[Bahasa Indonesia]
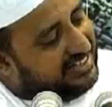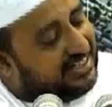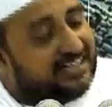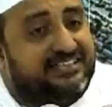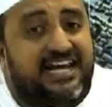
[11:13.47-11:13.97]

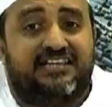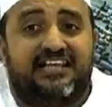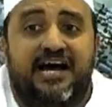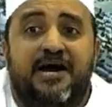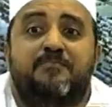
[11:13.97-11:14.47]

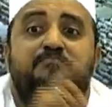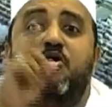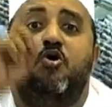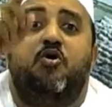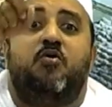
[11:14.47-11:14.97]
ternyata
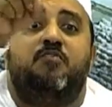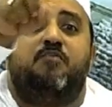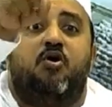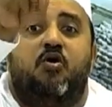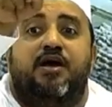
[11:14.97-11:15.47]

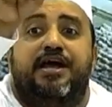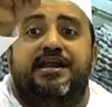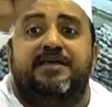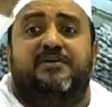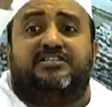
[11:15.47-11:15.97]
burung-burung
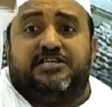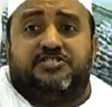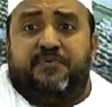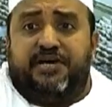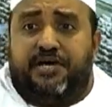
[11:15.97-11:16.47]
ini
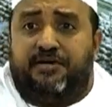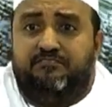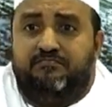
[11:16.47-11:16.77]
bertasbih.